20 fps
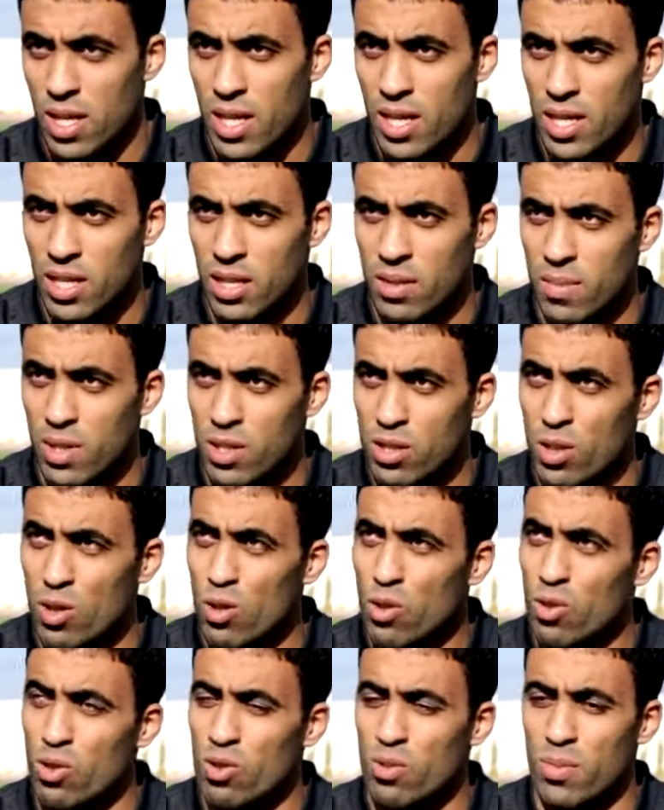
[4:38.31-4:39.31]
لكن بعض
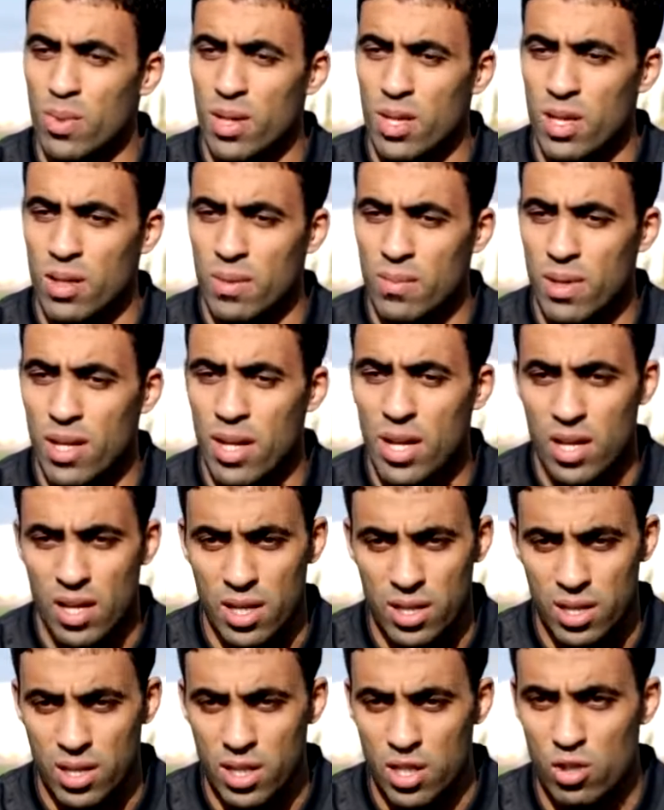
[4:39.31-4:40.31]
العروض ما ما
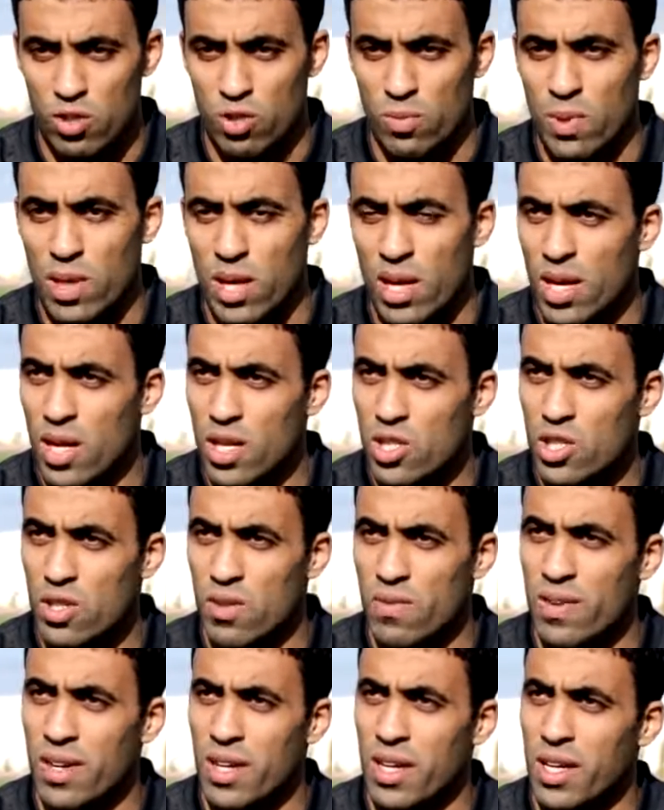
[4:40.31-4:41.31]
راقتنيش وما راقتش
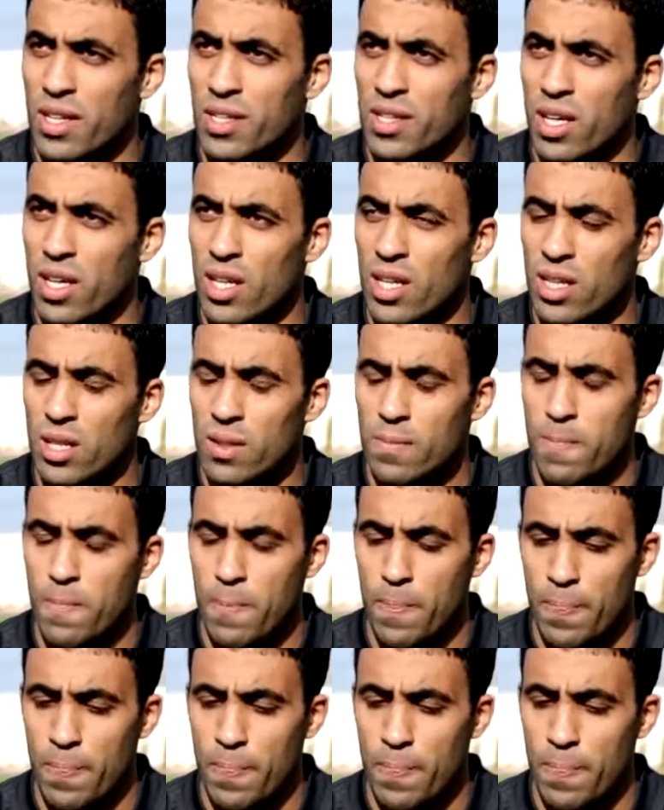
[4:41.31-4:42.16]
الفريق ديالي